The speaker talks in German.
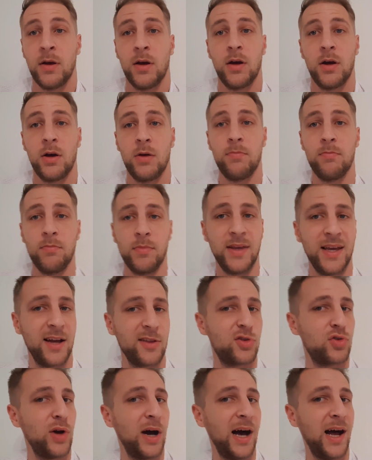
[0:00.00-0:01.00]
Ähm,
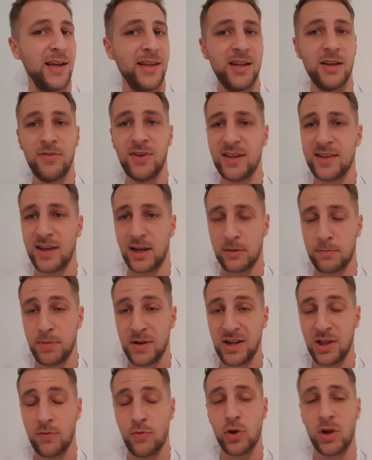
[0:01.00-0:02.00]
ja, zur Haarlinie, wie gesagt,
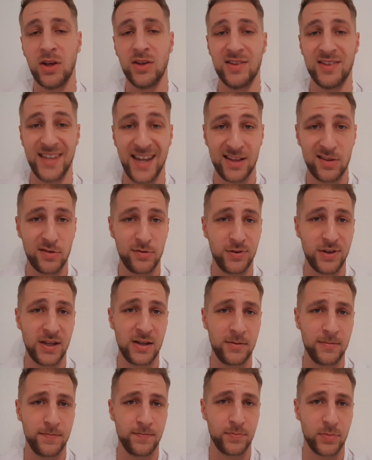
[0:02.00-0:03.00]
bin ich wirklich sehr
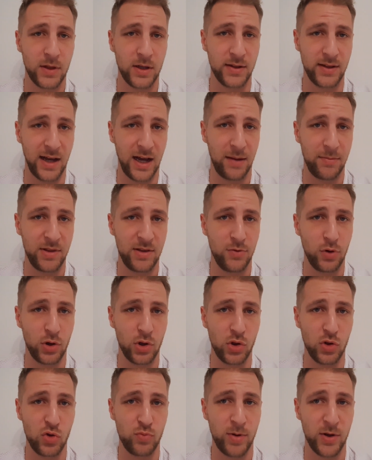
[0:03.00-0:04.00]
zufrieden. Da haben die
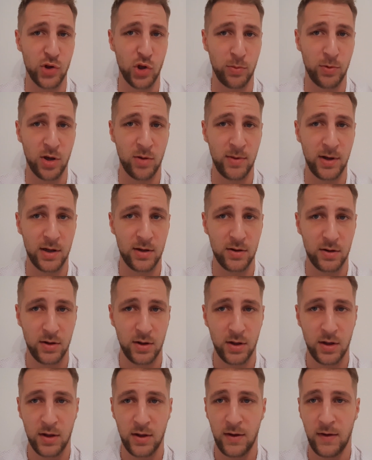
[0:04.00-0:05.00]
wirklich einen super Job gemacht.
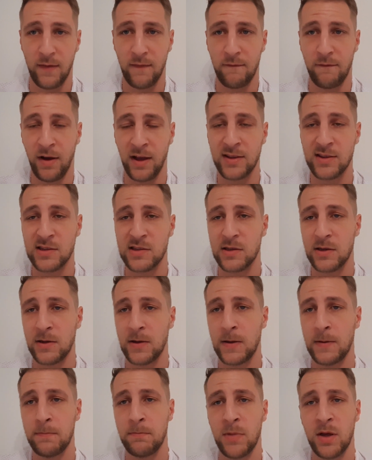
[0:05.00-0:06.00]
Was
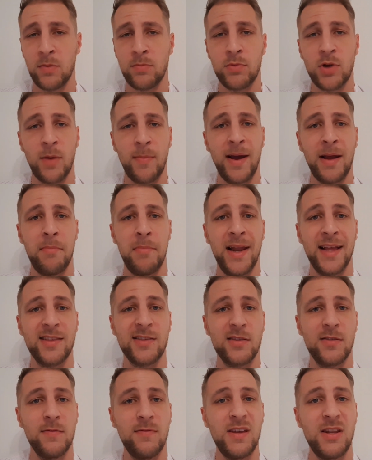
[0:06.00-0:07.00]
ähm, unter meinem
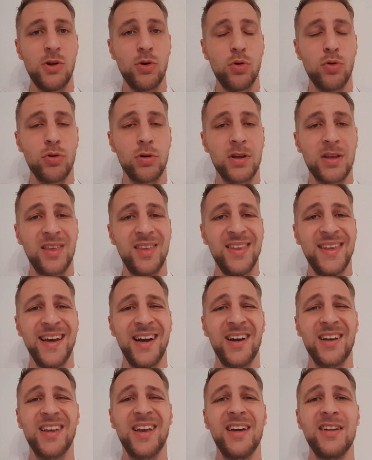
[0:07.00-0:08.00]
letzten Video
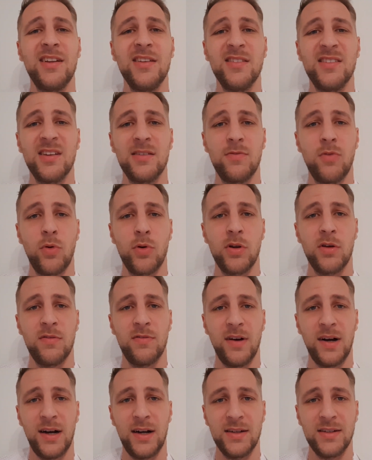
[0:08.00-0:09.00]
ja, kritisiert
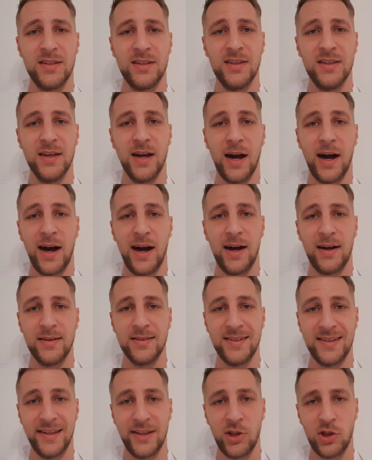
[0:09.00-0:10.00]
wurde, war die
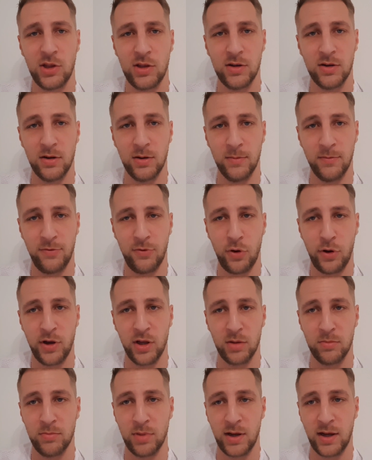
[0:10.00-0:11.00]
Haardichte im
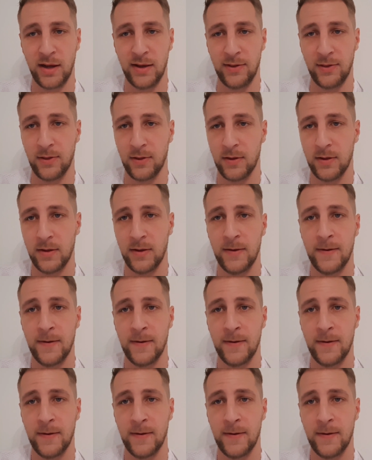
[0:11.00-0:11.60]
vorderen Bereich.